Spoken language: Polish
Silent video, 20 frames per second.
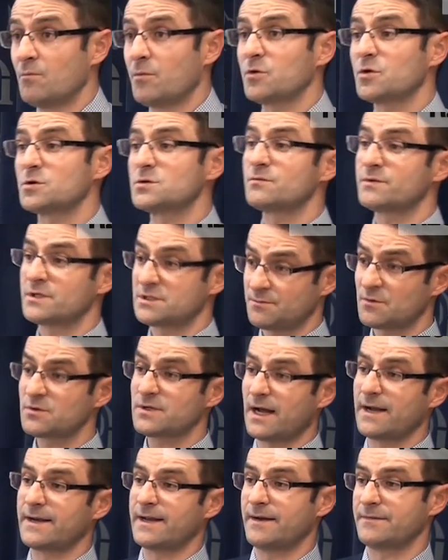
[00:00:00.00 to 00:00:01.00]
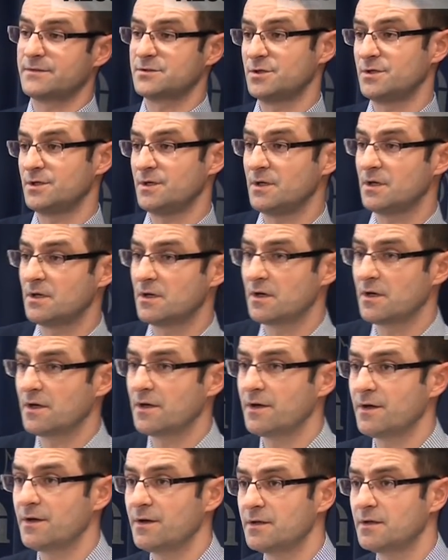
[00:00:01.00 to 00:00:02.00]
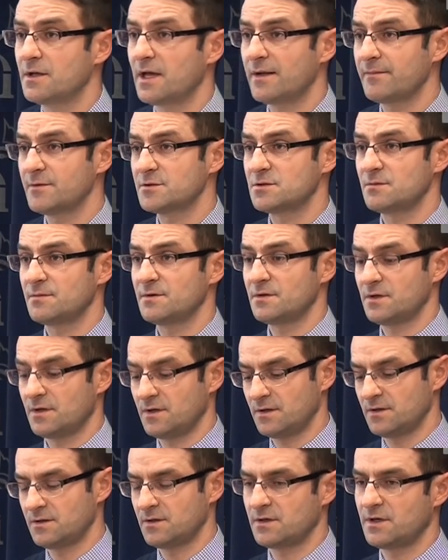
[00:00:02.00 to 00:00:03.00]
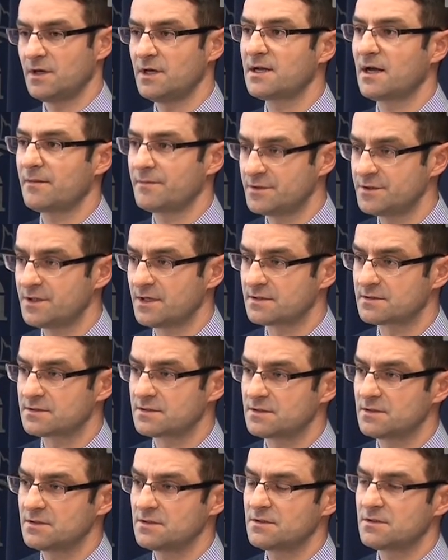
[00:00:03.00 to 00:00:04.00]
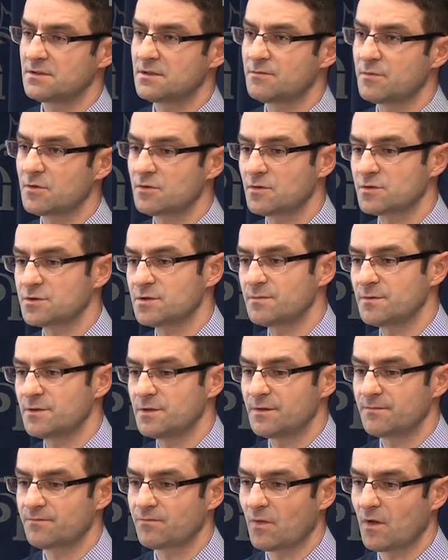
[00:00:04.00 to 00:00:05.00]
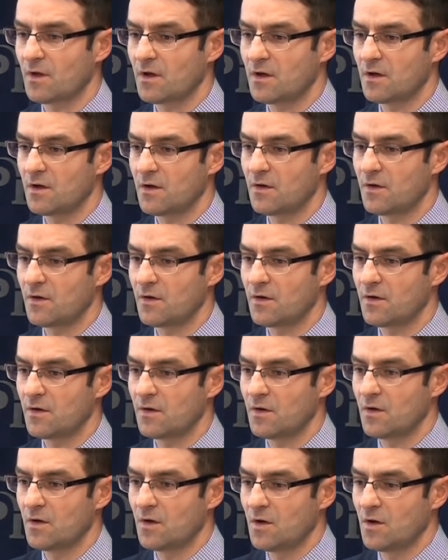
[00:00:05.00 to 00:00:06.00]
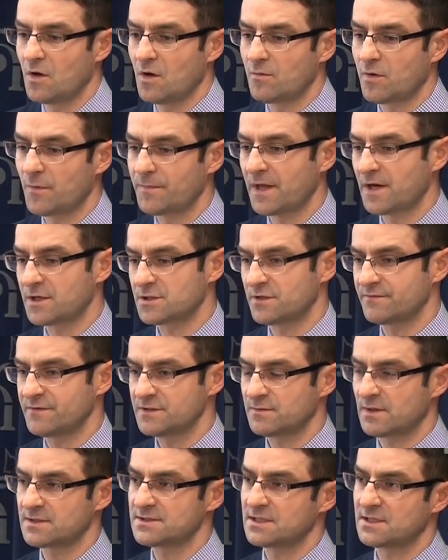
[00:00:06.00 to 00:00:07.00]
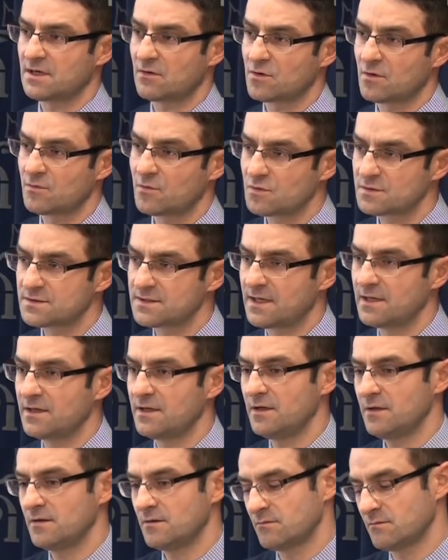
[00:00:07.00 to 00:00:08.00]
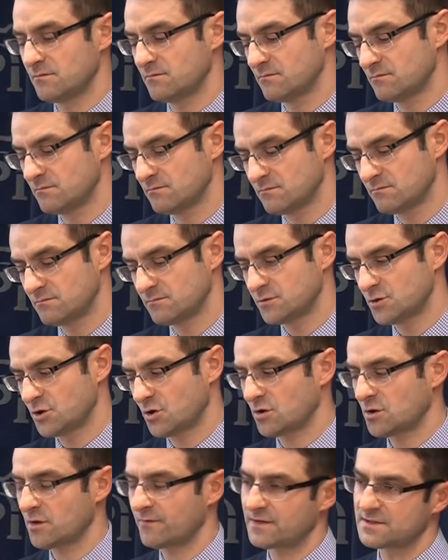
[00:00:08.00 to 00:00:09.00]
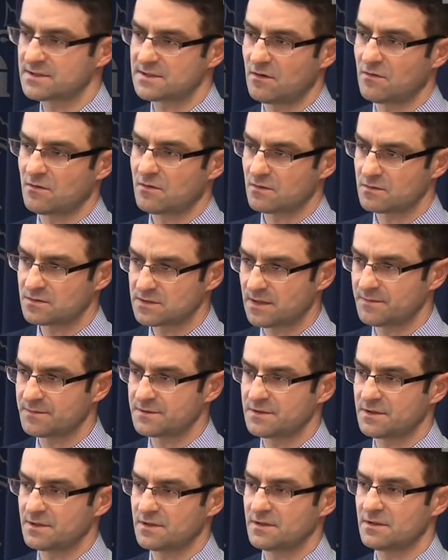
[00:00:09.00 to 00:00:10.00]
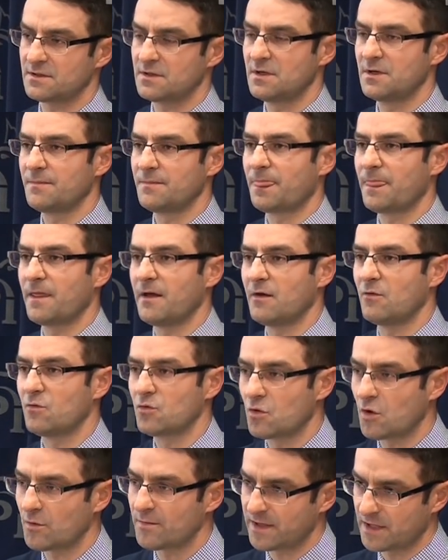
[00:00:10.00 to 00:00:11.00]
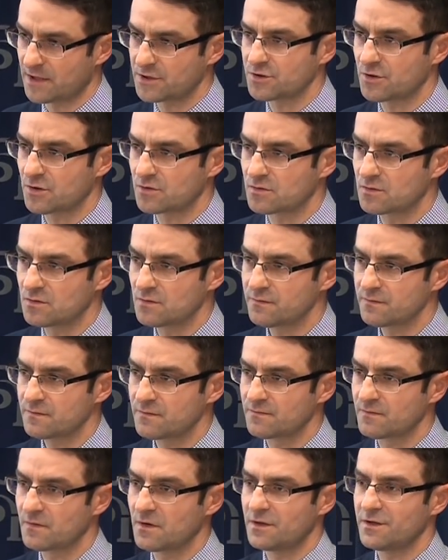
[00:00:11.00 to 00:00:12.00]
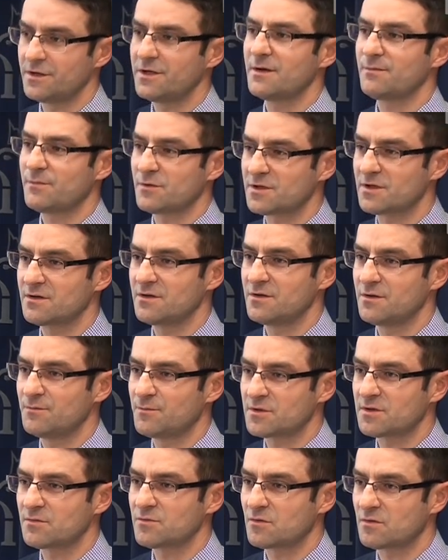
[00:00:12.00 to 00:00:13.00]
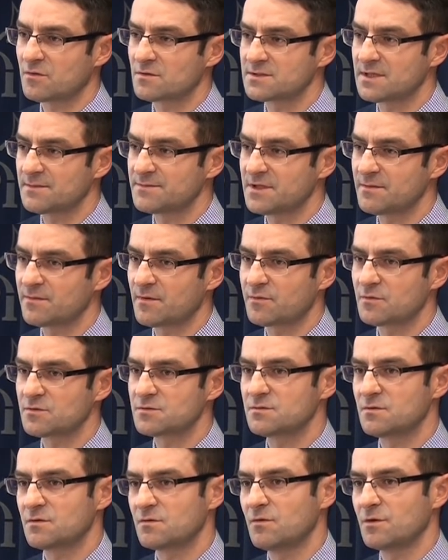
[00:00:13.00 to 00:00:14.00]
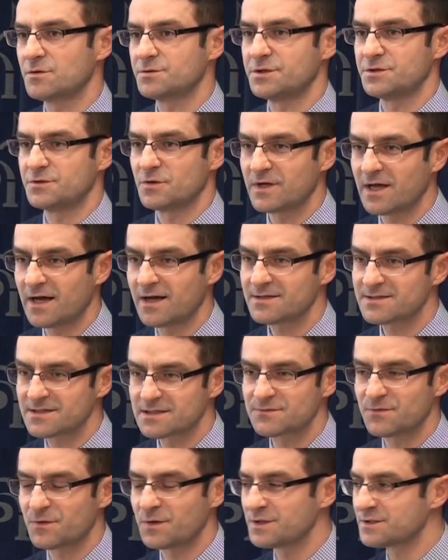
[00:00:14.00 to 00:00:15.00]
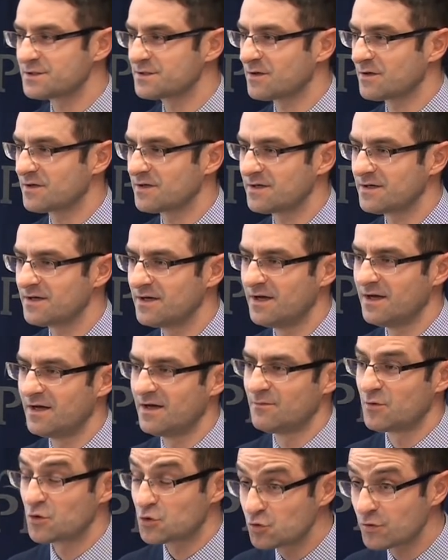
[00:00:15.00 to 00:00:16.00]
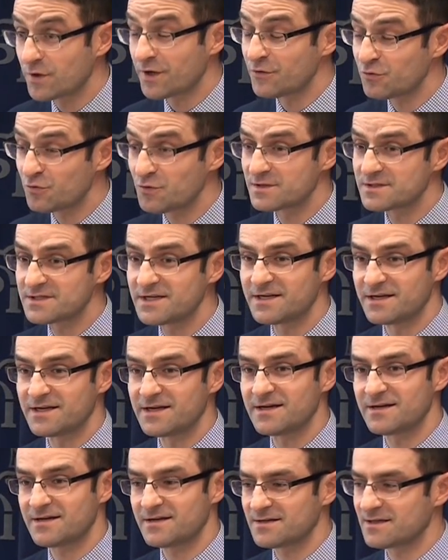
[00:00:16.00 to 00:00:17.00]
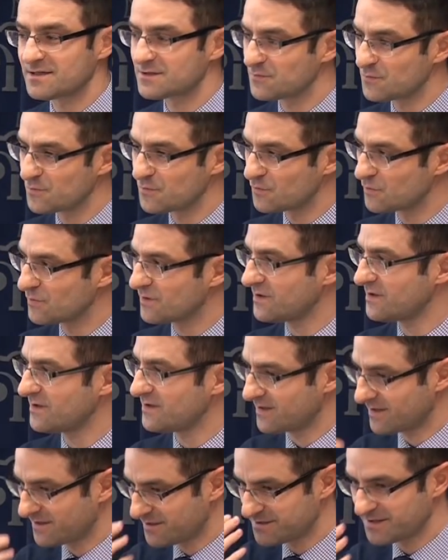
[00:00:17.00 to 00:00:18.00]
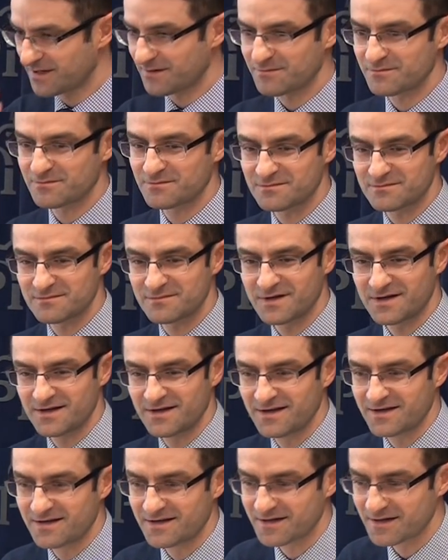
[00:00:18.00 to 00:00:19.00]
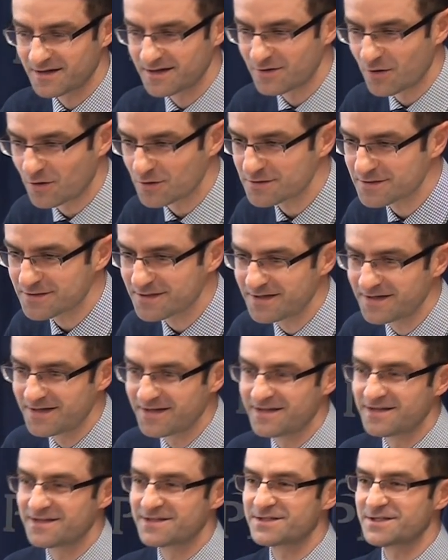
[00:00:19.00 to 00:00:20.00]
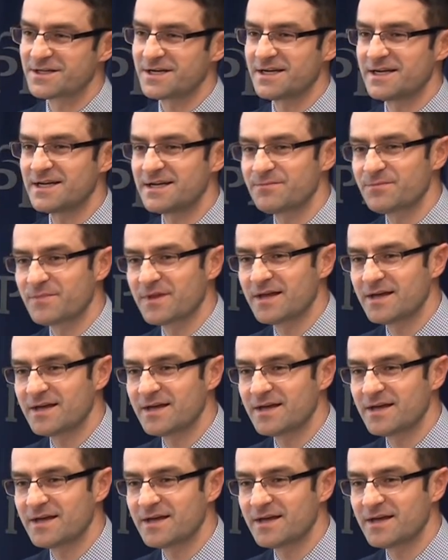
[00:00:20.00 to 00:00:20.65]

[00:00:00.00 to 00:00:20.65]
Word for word: Po to są te spotkania, czyli e, dajemy sobie te, te kilka miesięcy po to, żeby po pierwsze wysłać sygnał do Brukseli, przygotować całą koncepcję e, uruchomienia środków i, je potem, i potem tą koncepcję po prostu ogłosić. No ja ze swojej strony poczuję intuicyjnie swój długi jakiś tam e, nos, że,